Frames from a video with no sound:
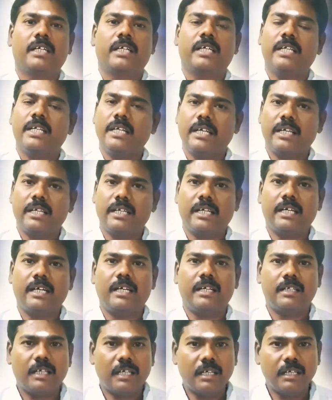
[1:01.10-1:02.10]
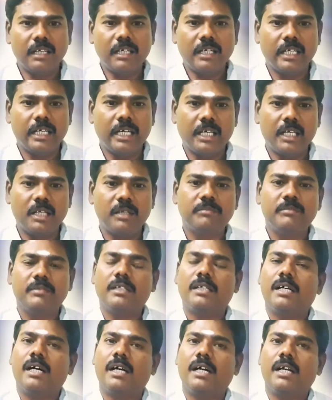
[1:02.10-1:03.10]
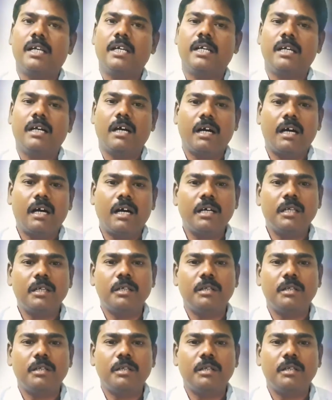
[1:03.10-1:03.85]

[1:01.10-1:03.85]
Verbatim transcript: இன்றைய நல்ல நேரம் காலை ஆறு